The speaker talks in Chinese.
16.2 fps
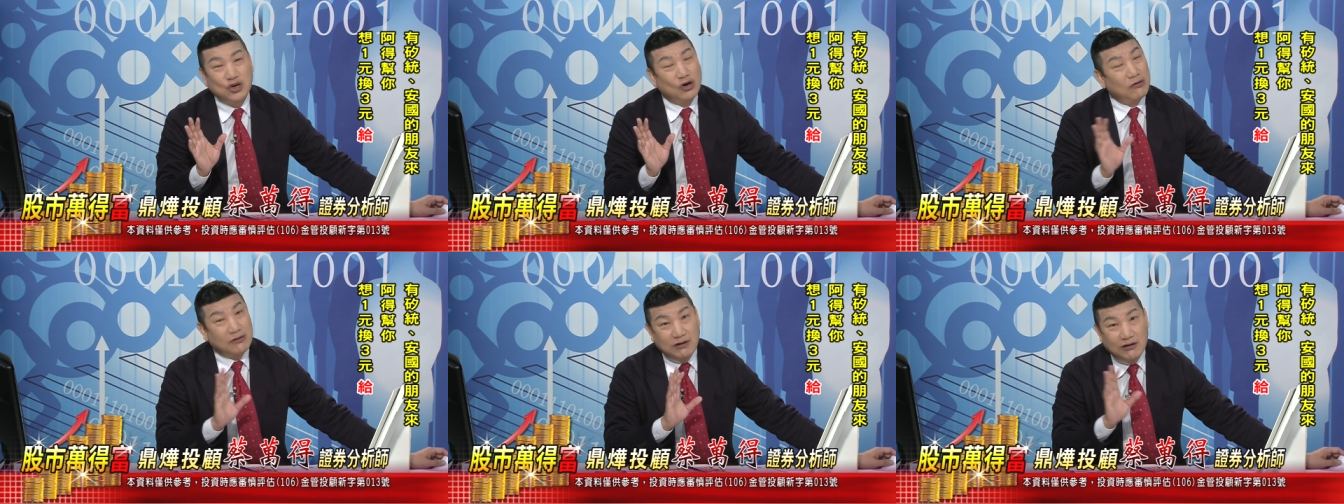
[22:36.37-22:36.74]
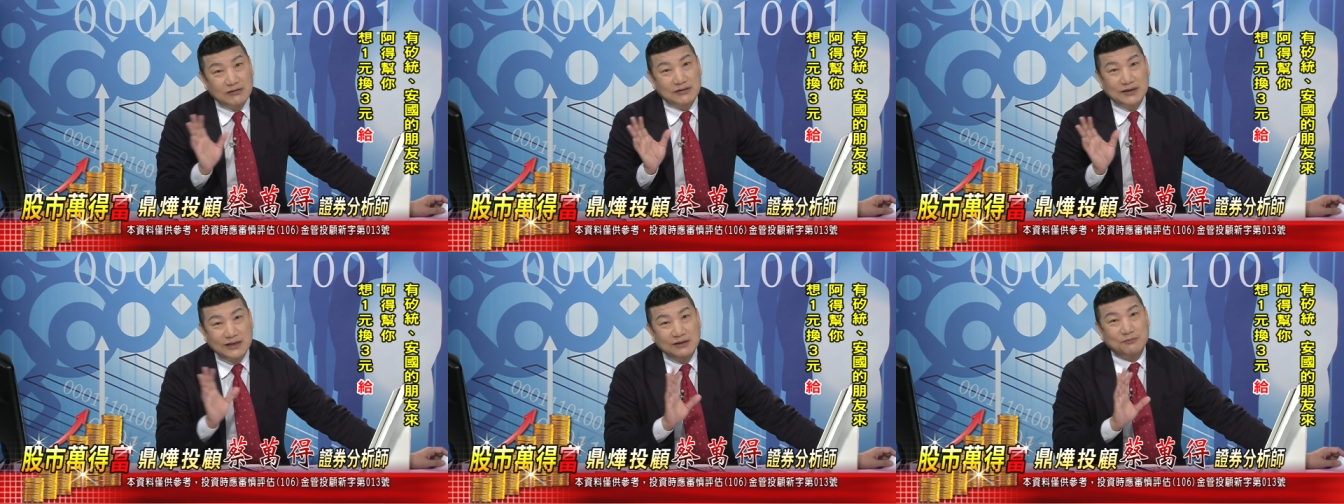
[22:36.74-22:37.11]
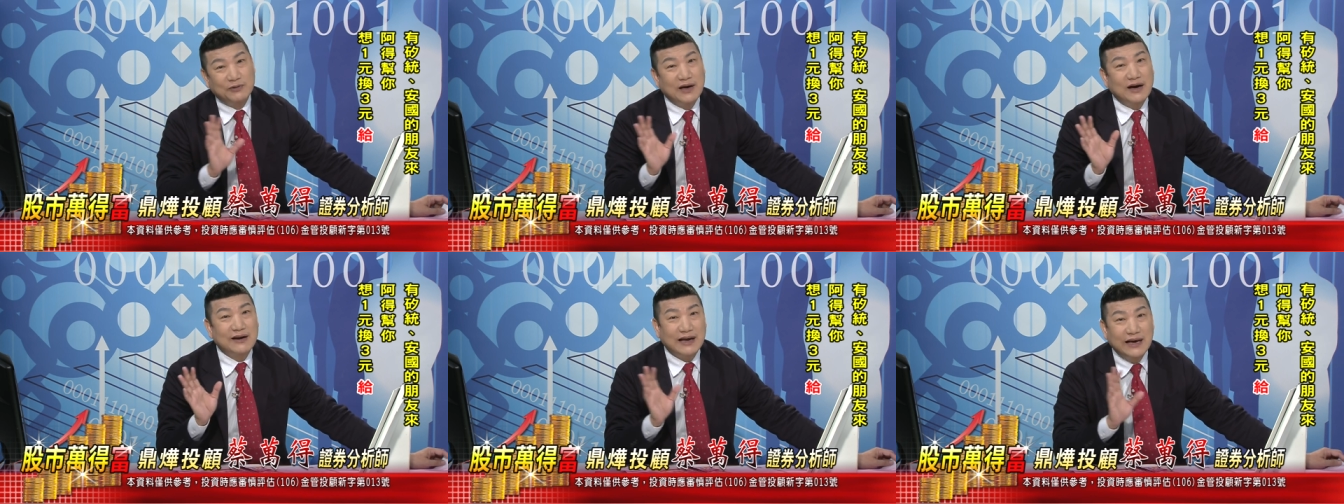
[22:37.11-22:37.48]
做空的你
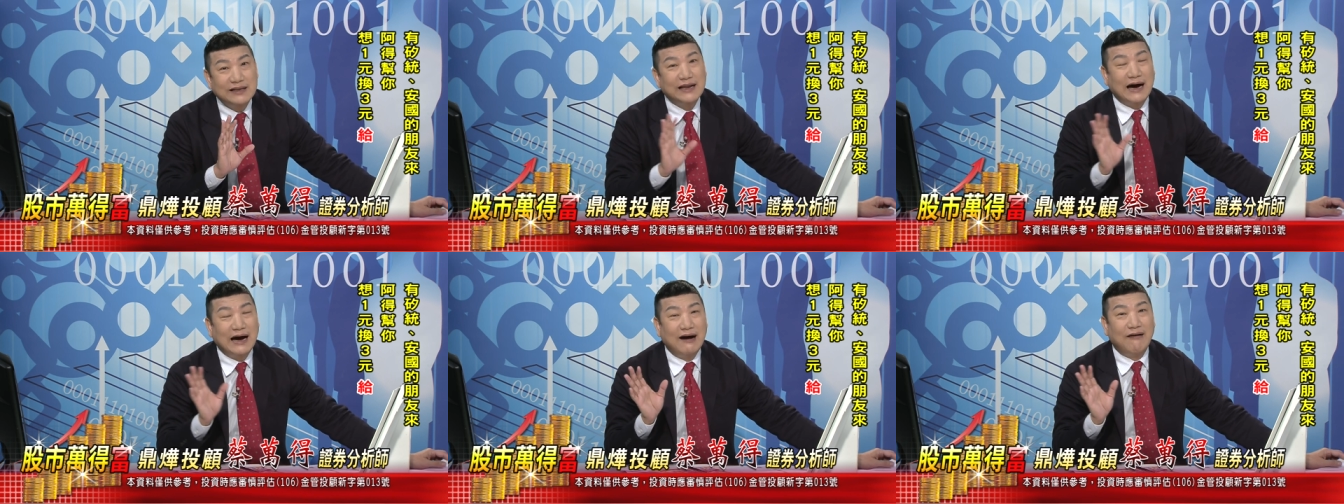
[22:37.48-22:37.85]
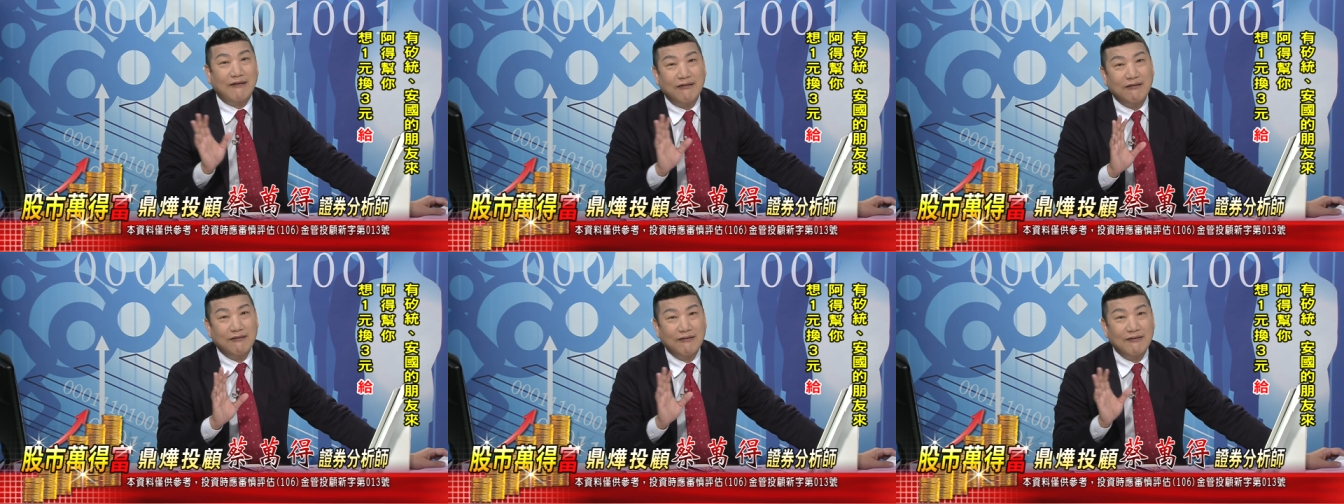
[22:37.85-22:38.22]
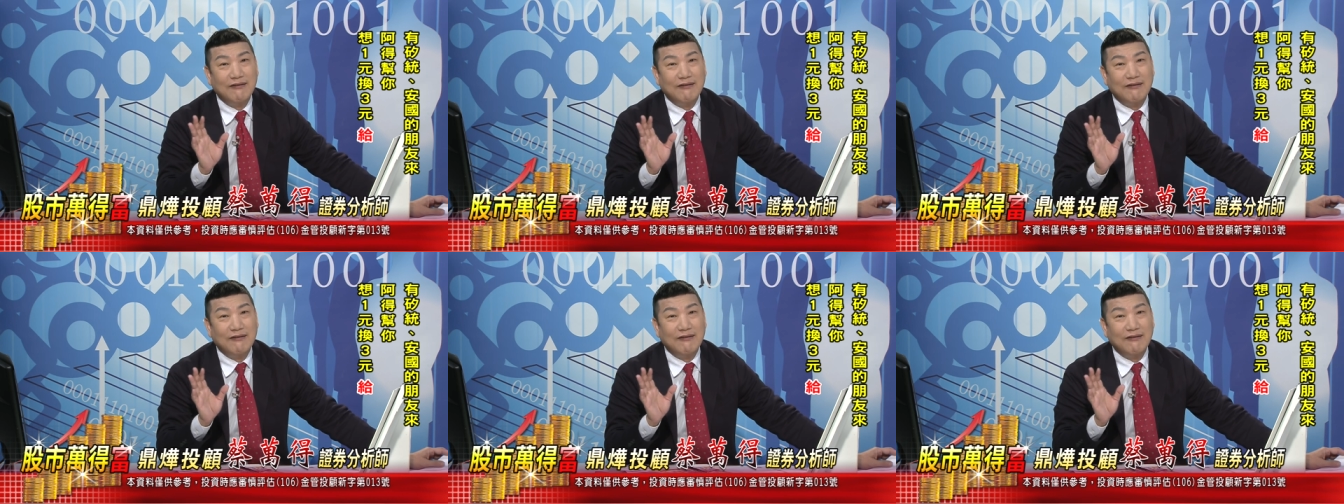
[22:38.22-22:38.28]
不要来拿。哦。